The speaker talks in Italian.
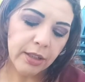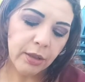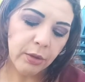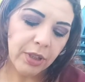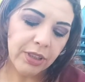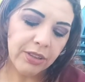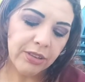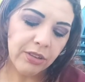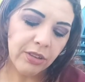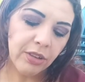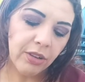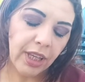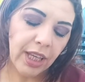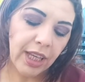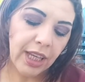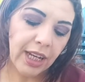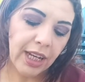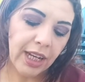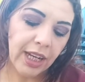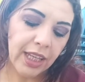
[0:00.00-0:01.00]
questo è
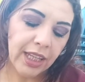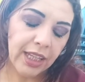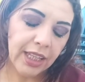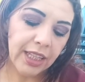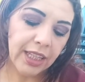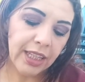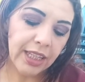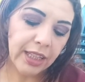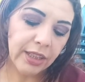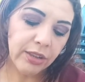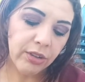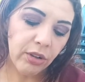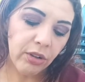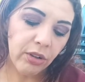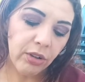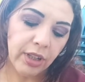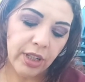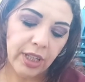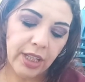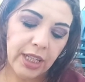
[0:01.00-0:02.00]
il
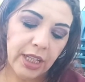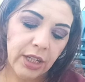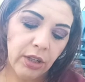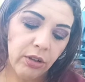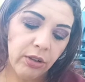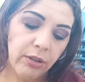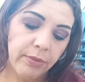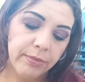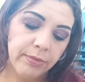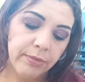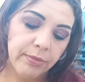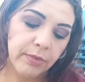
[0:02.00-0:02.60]
Hydro Hero